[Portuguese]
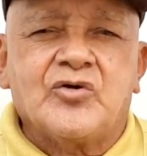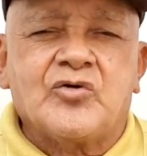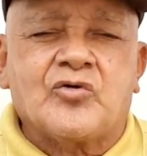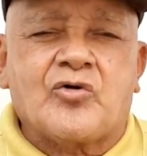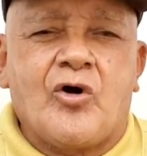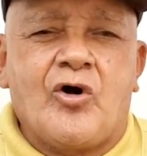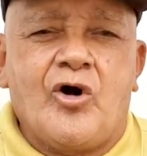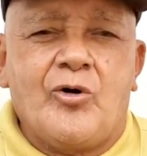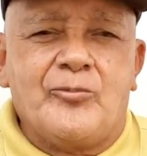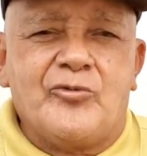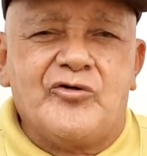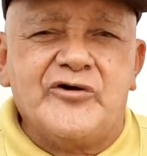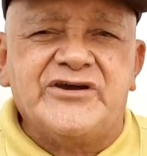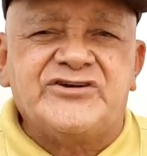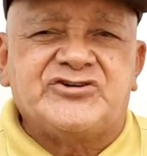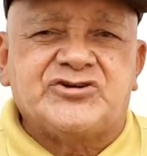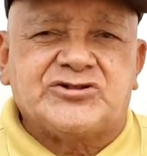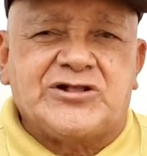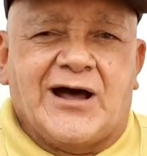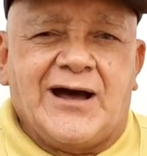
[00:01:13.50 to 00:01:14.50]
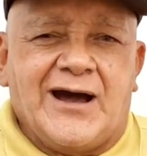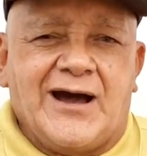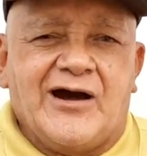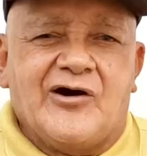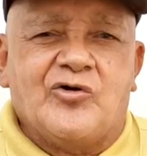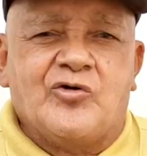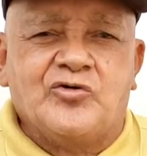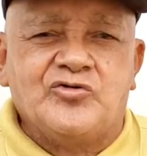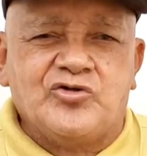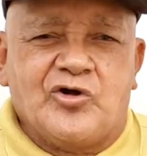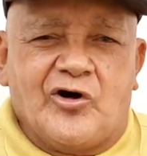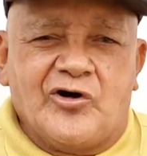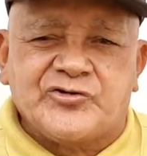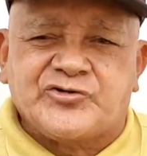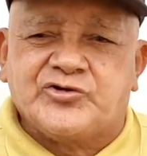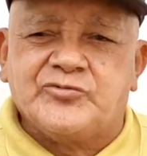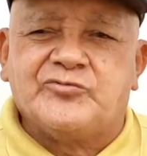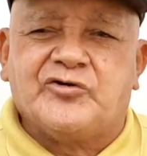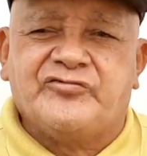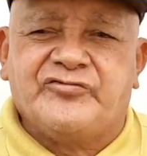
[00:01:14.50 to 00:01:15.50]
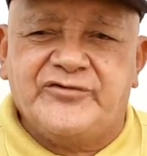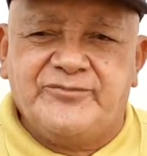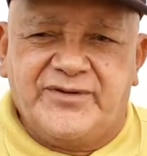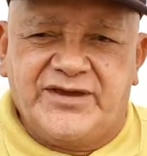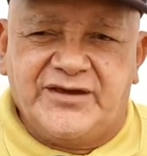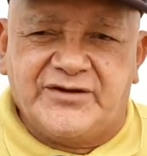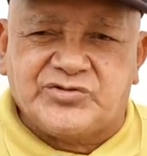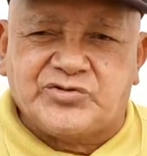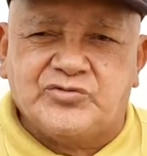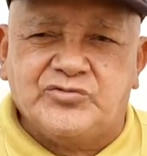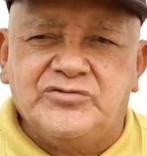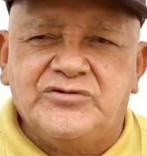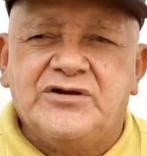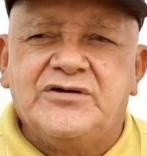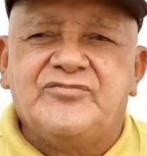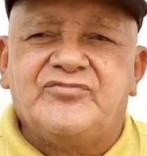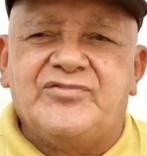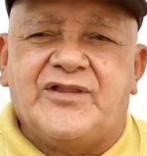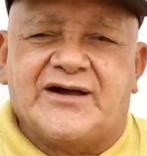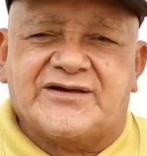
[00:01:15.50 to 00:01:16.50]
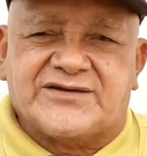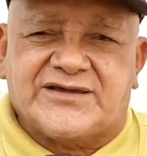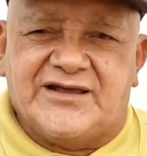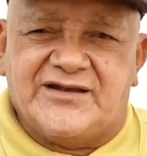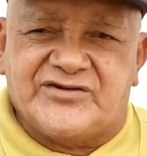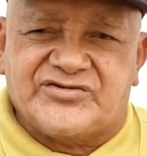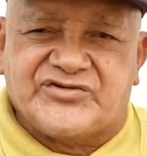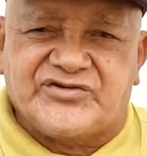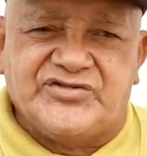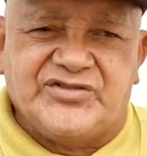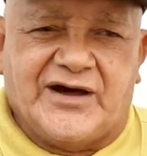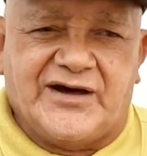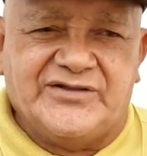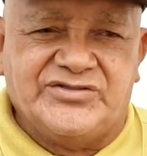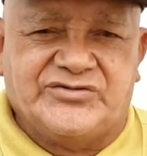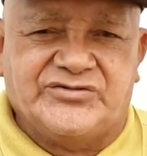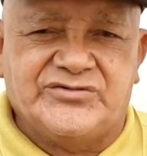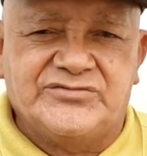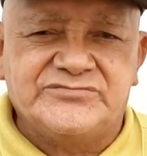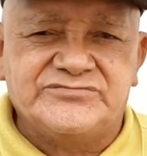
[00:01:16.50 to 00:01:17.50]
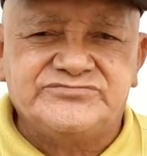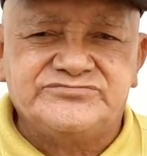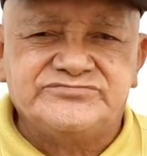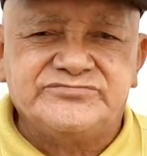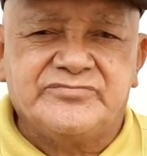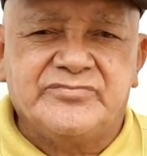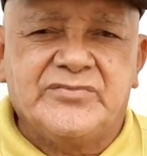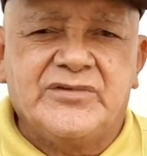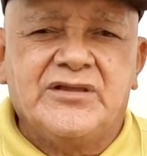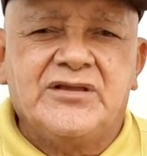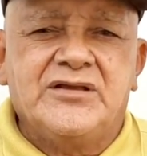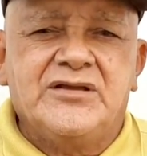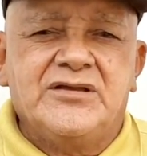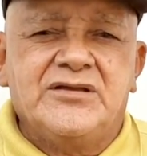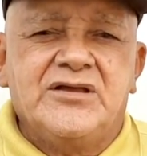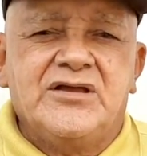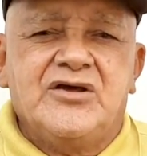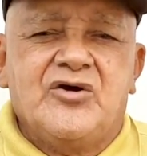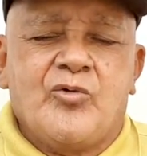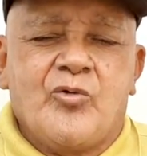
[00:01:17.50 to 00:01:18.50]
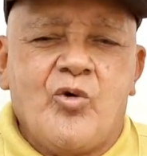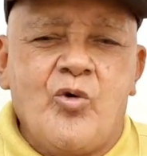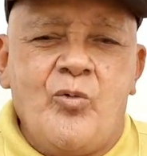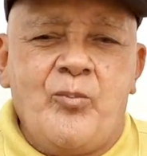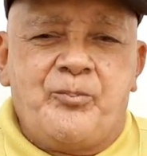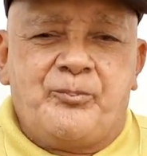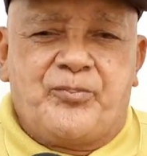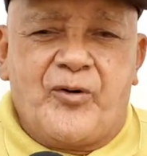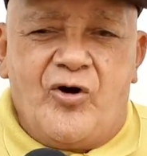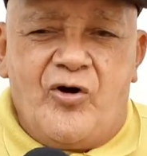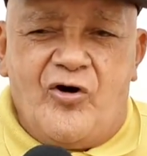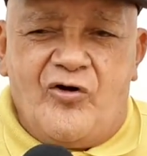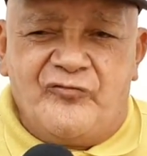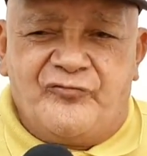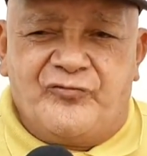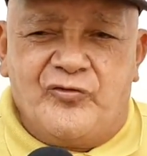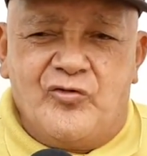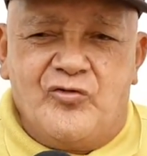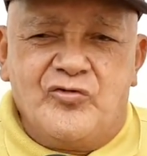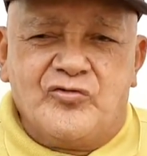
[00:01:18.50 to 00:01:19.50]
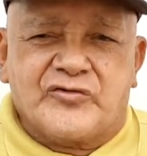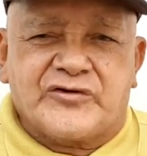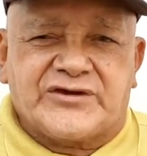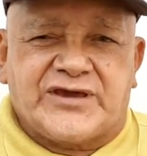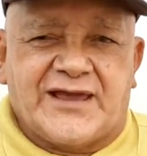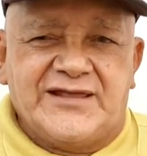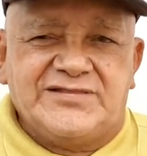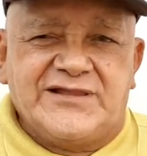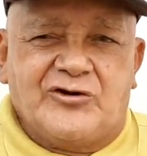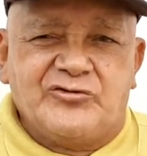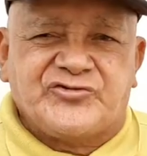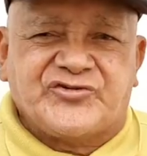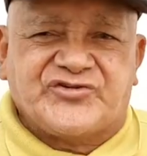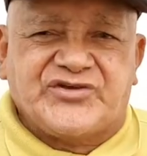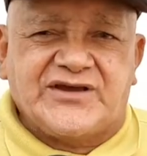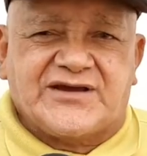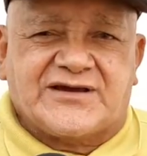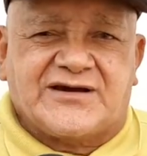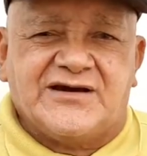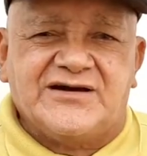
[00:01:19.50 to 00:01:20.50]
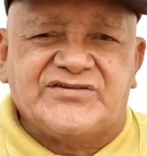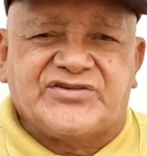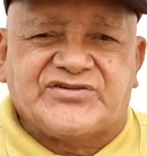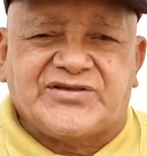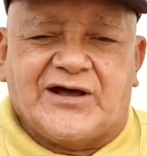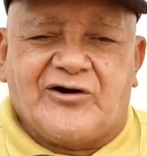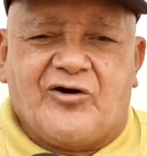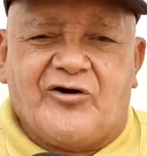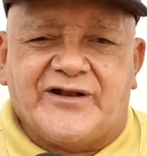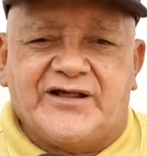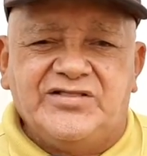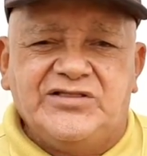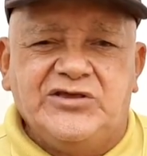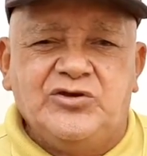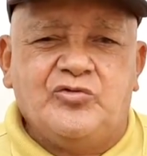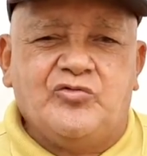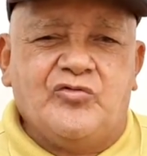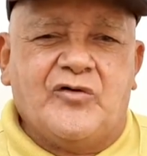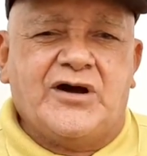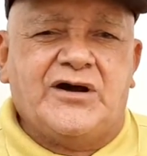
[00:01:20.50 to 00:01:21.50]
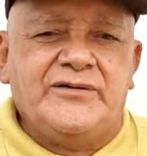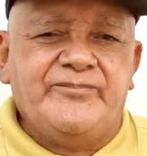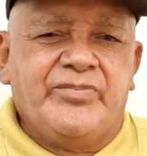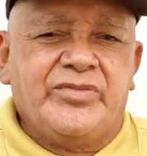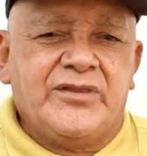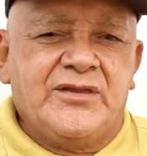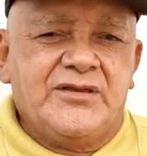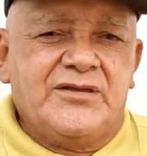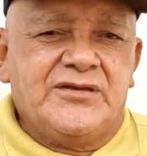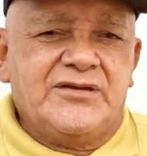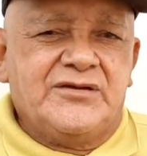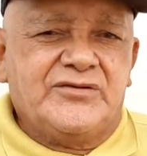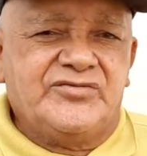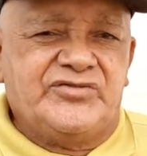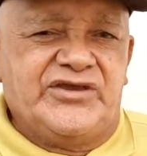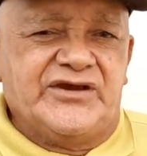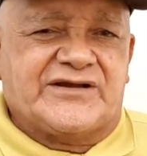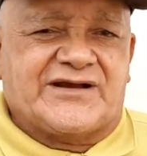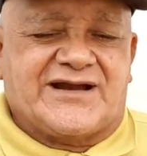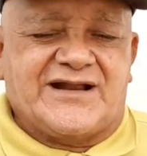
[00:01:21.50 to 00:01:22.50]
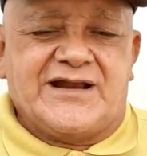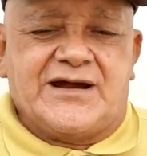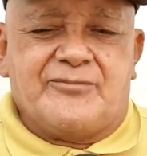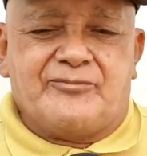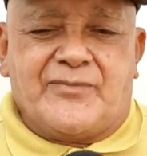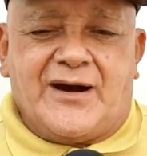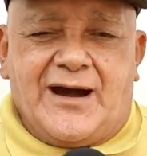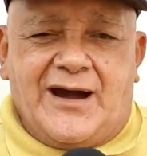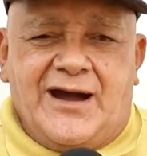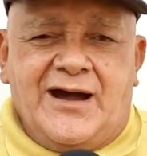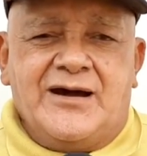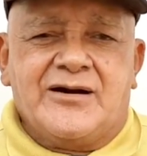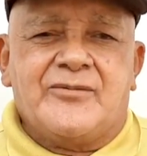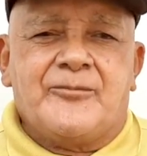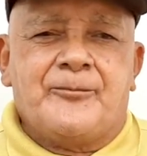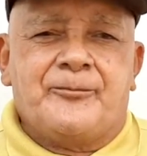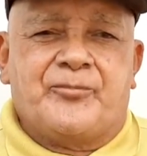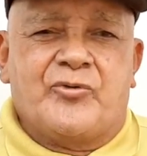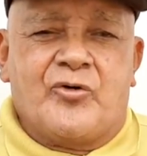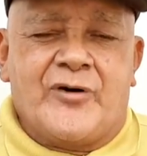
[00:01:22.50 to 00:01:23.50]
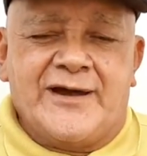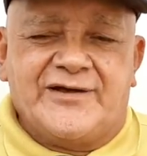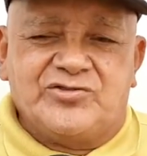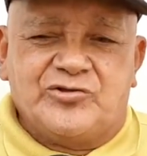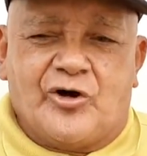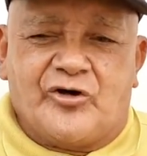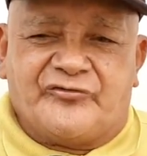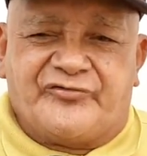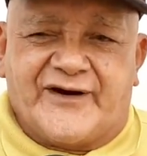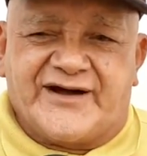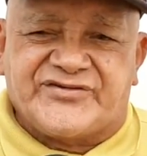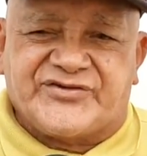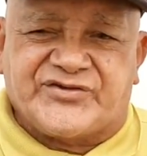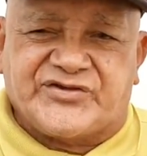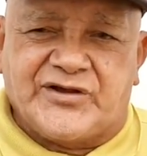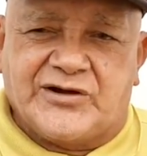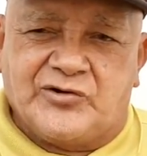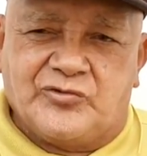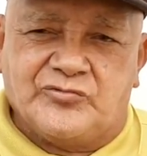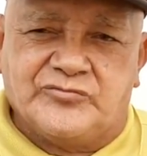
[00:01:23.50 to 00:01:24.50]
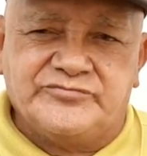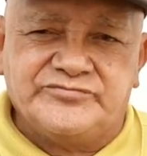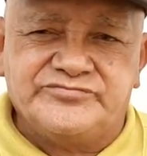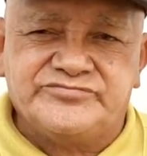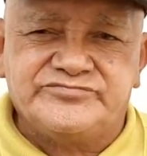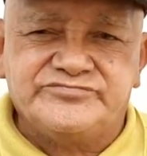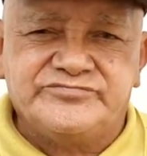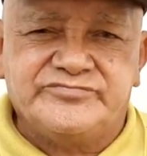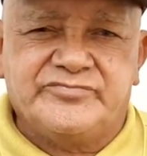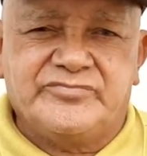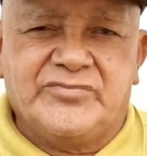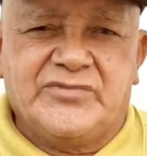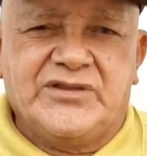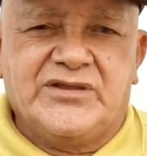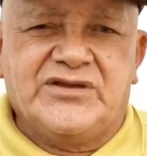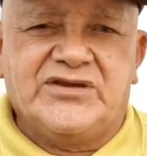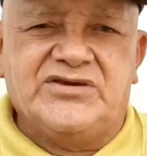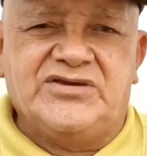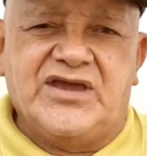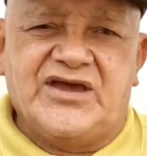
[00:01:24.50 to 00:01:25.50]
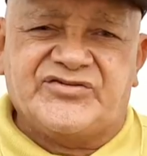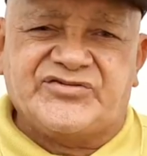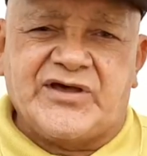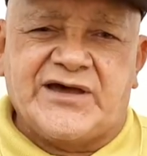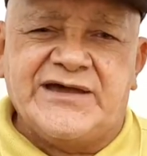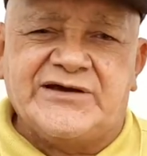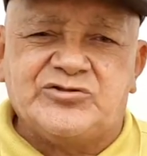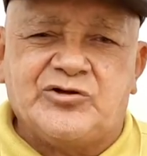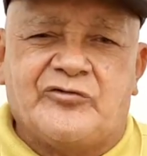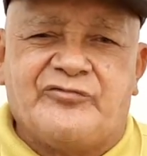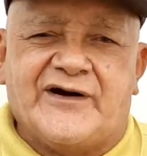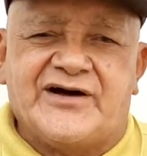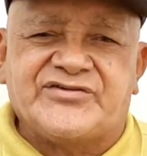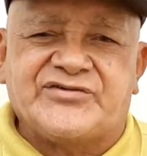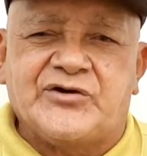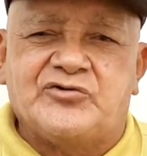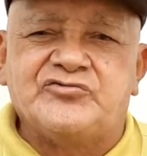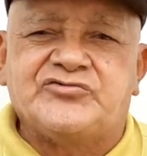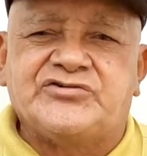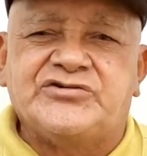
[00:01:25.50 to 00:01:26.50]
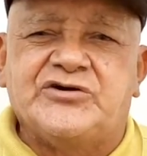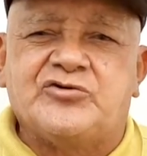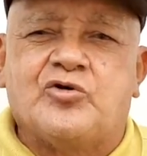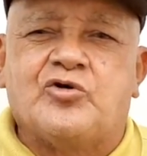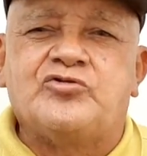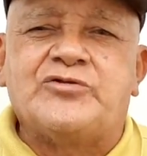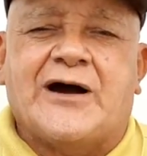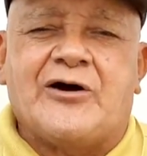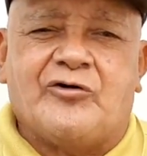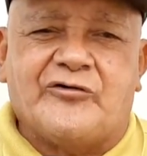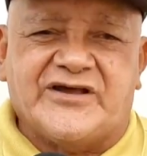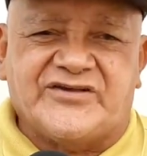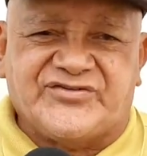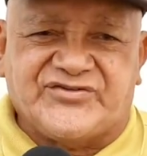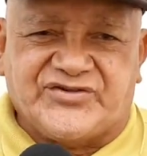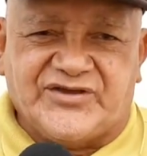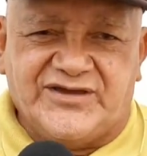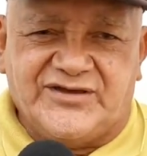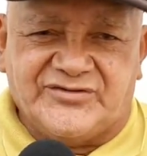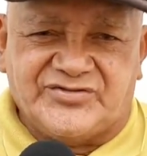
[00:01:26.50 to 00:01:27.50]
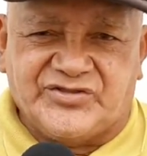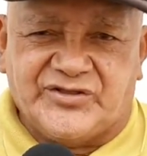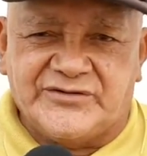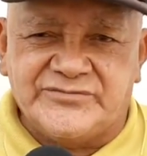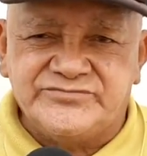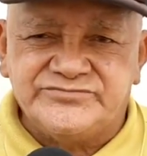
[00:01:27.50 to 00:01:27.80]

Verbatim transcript: como está o nosso movimento naquela cidade. Um povo que não se cansa hora nenhuma de clamar por renovação. E essa renovação chegou na hora certa.